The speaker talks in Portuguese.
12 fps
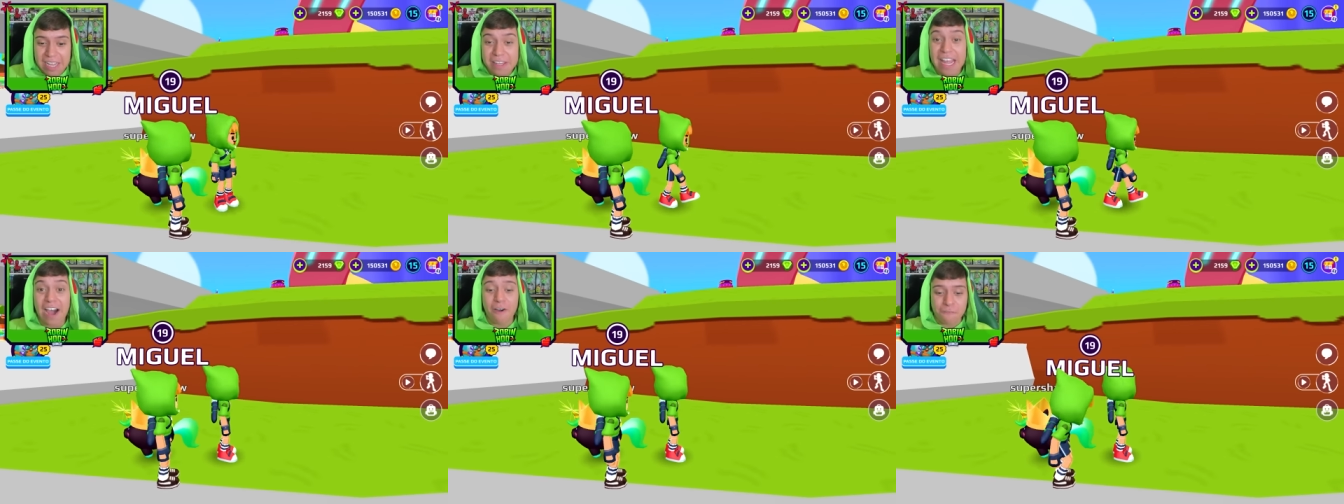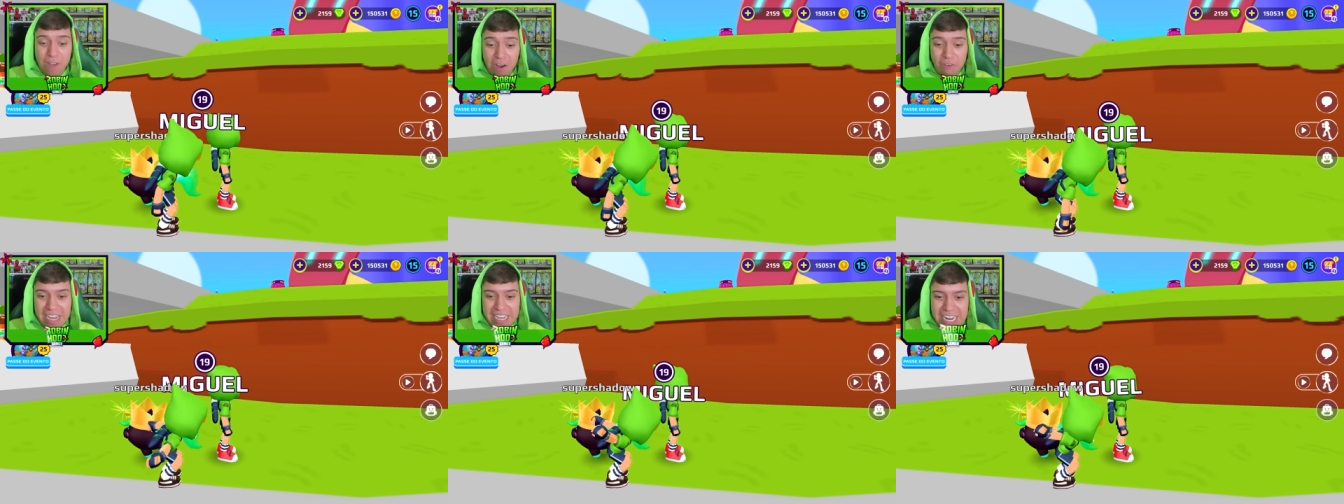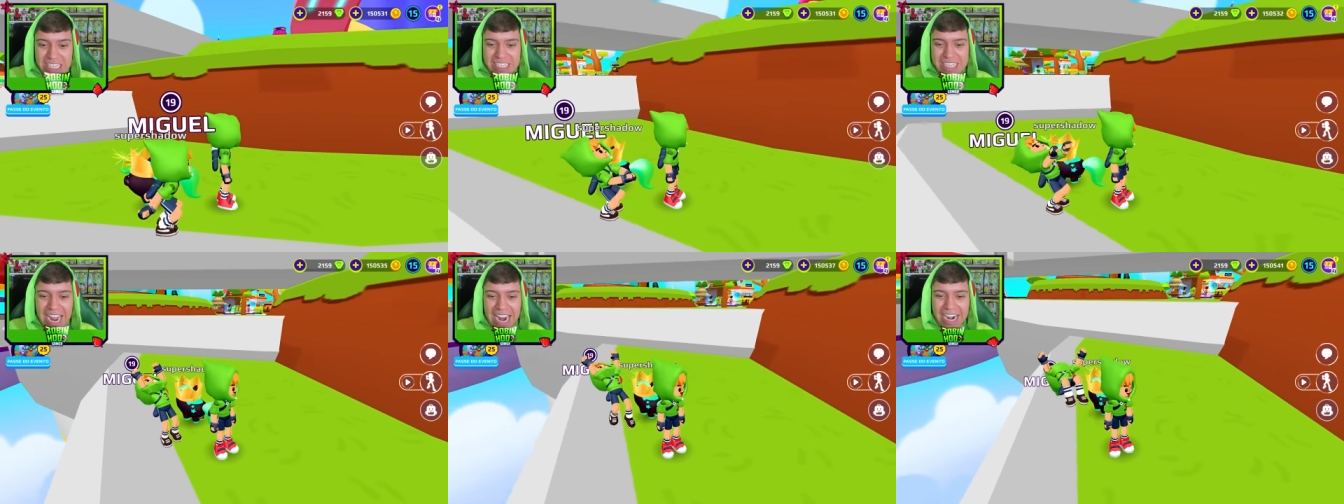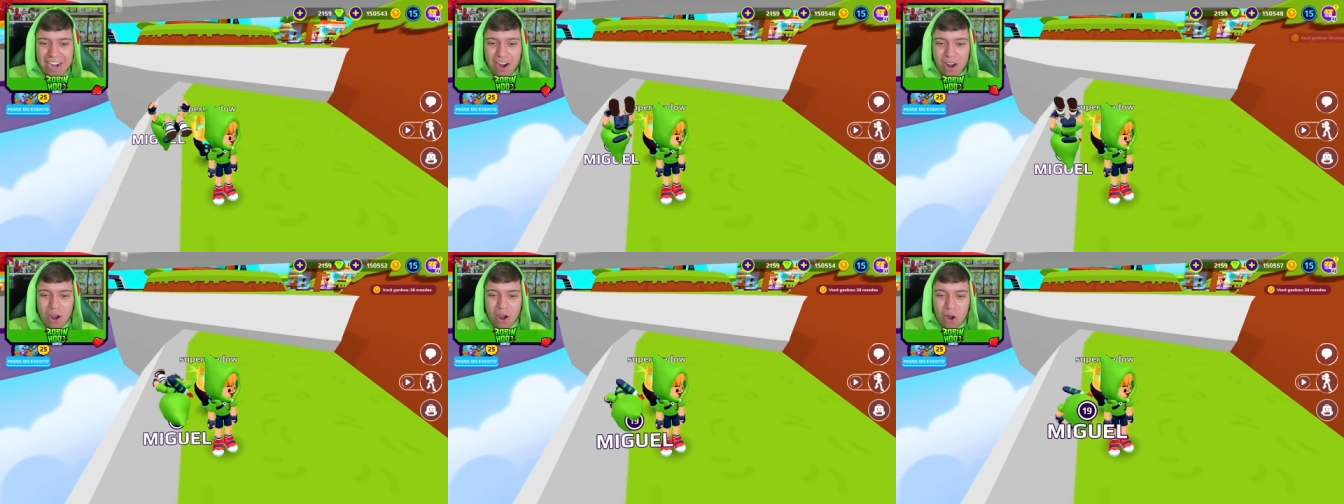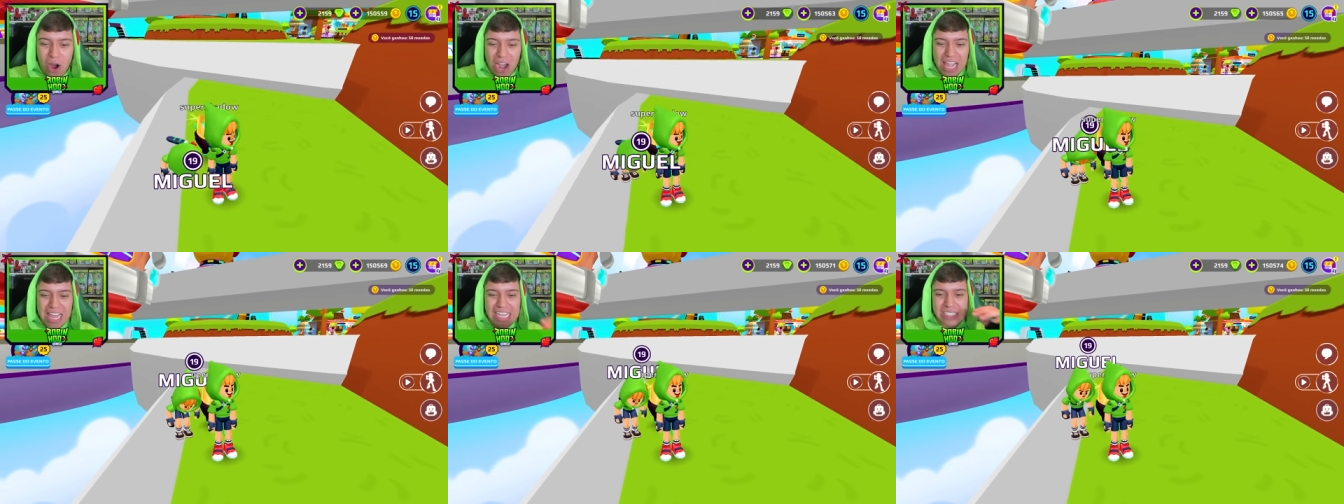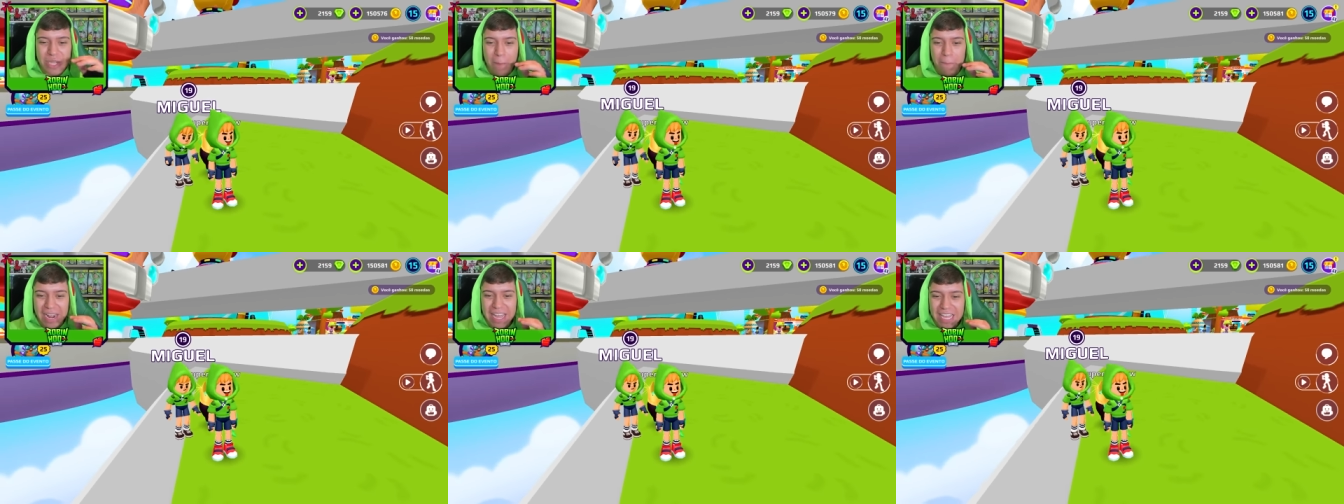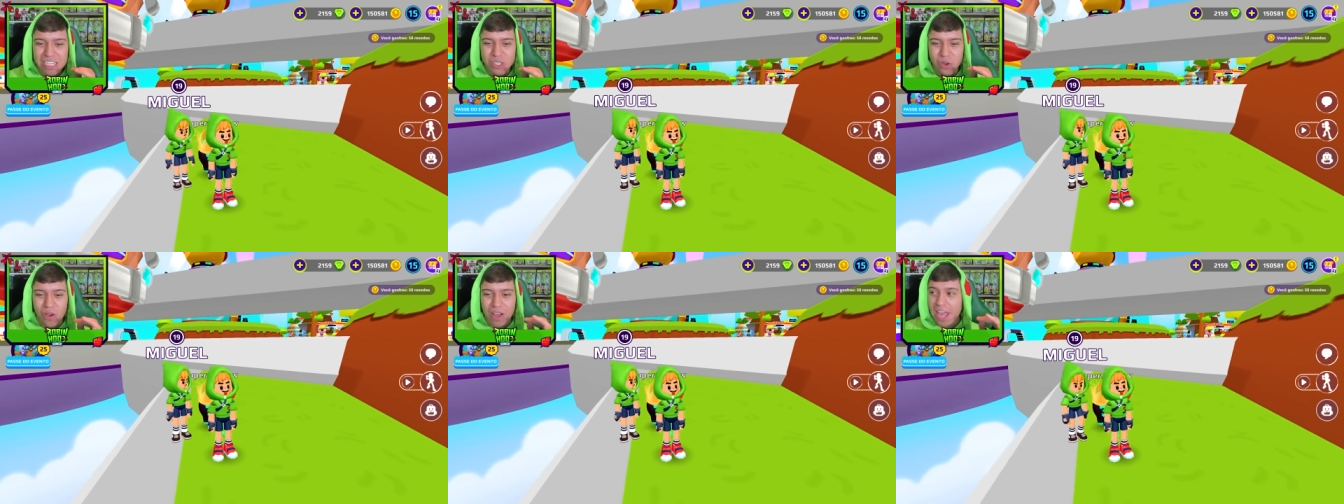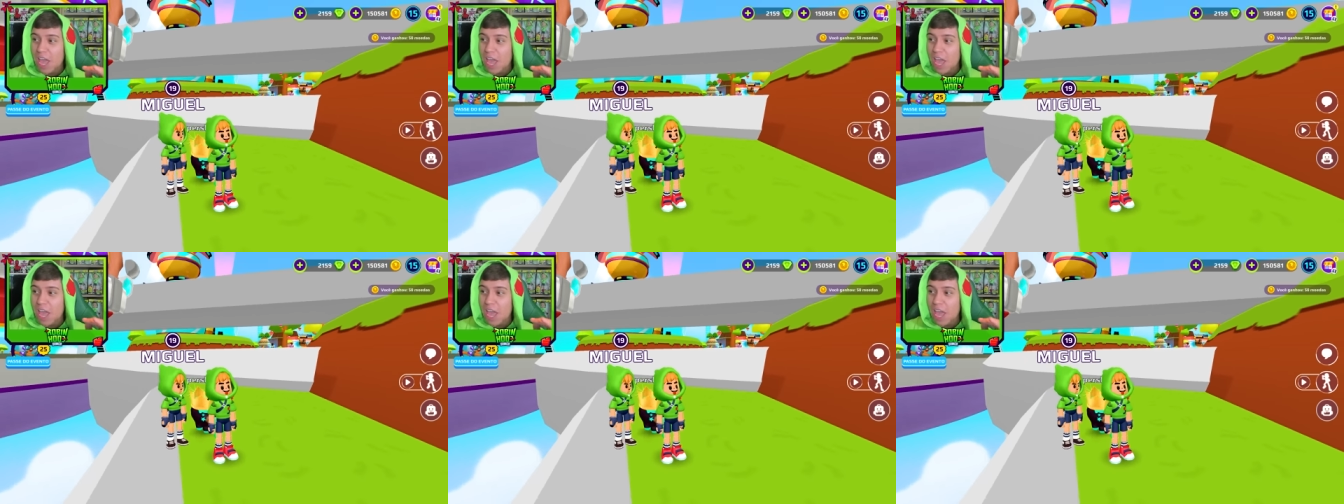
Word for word: não vão acreditar! Olha só para isso!